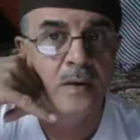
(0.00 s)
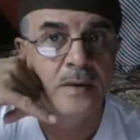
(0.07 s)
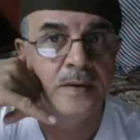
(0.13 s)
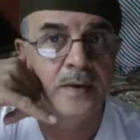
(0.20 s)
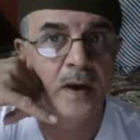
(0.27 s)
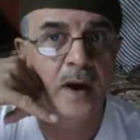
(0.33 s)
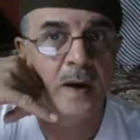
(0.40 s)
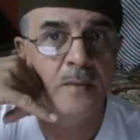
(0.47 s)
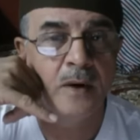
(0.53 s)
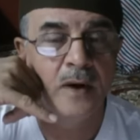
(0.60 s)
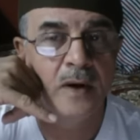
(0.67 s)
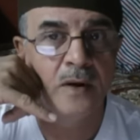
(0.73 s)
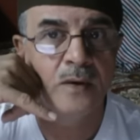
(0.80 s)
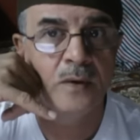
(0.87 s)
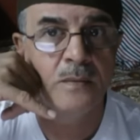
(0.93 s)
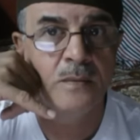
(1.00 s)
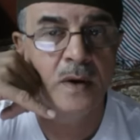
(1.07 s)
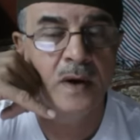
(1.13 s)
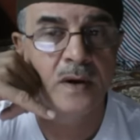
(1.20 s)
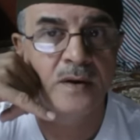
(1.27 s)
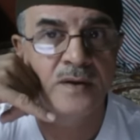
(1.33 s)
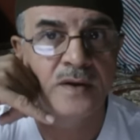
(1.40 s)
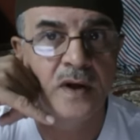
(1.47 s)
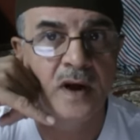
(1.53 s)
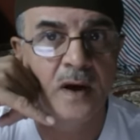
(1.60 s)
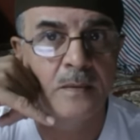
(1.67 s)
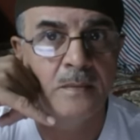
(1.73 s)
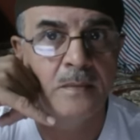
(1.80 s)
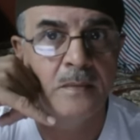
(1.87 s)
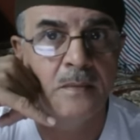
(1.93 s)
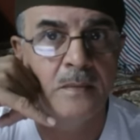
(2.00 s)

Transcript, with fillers: السلام عليكم وعليكم السلام